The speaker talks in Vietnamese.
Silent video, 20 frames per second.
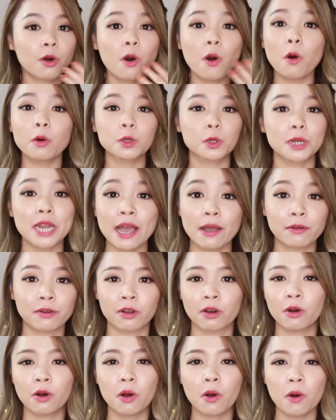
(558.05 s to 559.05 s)
khô chỗ nào
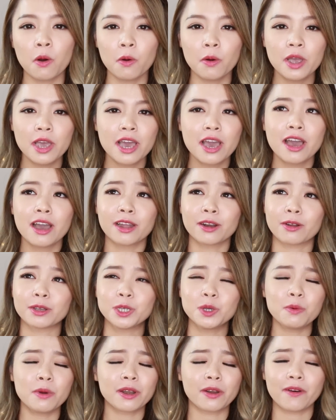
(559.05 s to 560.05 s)
nó khô nói
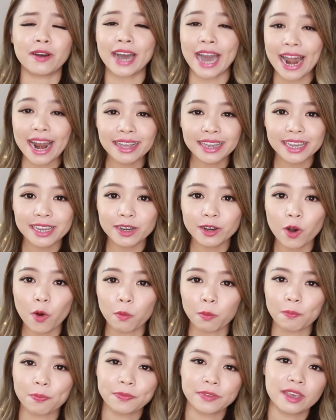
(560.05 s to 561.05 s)
chung là nó khá là kinh
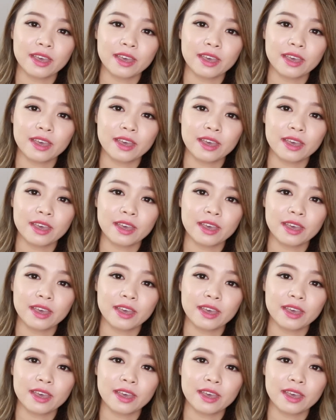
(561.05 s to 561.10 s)
khủng